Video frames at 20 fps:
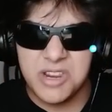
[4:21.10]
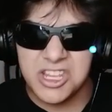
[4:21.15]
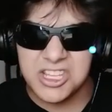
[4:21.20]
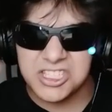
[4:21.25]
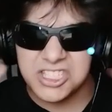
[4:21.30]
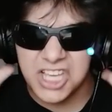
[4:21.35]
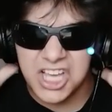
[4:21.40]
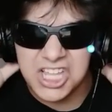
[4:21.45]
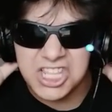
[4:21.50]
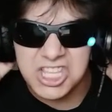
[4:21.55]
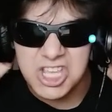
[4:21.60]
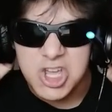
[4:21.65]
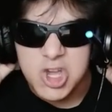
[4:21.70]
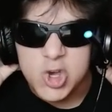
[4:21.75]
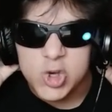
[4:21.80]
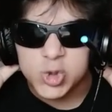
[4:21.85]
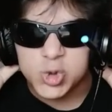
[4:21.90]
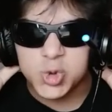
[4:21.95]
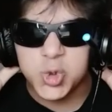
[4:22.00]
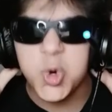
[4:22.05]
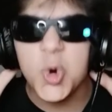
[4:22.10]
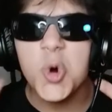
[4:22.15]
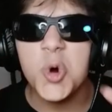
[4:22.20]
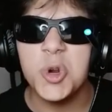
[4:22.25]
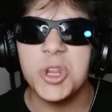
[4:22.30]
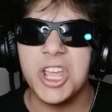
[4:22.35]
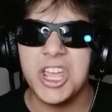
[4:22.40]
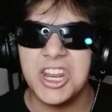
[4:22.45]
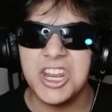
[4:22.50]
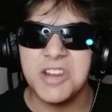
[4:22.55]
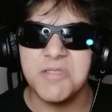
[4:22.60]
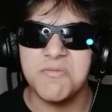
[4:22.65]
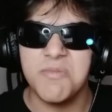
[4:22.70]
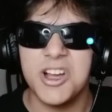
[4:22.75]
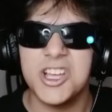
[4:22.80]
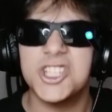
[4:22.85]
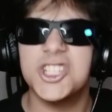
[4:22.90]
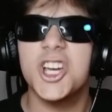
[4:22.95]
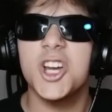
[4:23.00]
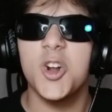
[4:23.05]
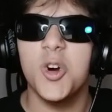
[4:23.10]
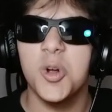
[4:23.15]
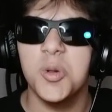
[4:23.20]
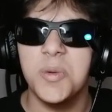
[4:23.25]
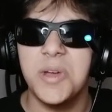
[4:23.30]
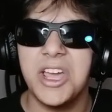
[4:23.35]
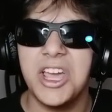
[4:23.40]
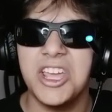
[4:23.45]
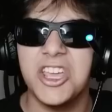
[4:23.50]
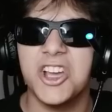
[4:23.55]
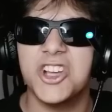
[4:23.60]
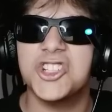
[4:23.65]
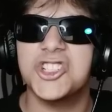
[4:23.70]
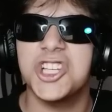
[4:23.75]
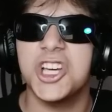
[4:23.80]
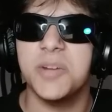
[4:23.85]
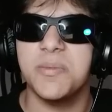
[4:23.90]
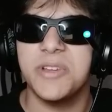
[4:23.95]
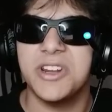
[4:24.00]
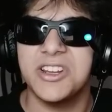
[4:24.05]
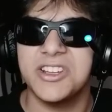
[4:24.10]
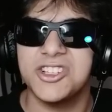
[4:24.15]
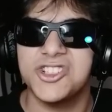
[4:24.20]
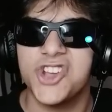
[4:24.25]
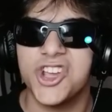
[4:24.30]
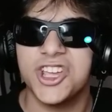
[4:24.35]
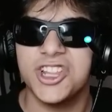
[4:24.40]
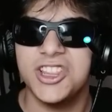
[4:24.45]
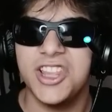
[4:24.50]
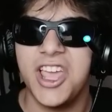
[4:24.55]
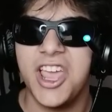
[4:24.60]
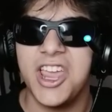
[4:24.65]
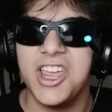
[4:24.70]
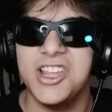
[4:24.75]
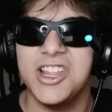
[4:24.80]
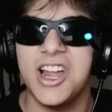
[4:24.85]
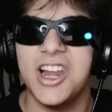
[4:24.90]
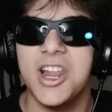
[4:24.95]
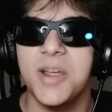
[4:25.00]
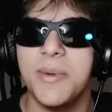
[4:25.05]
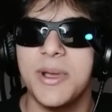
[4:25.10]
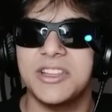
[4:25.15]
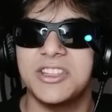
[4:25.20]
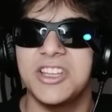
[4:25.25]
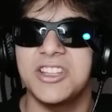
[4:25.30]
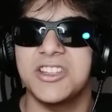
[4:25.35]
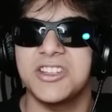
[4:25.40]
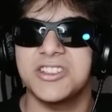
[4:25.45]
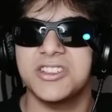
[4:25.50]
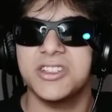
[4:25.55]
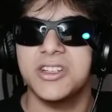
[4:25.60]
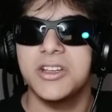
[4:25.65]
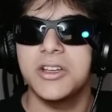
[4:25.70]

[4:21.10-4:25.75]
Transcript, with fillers: bir insan Suriye'nin başkanı olmaya yakışır bir şekilde ilerlemektedir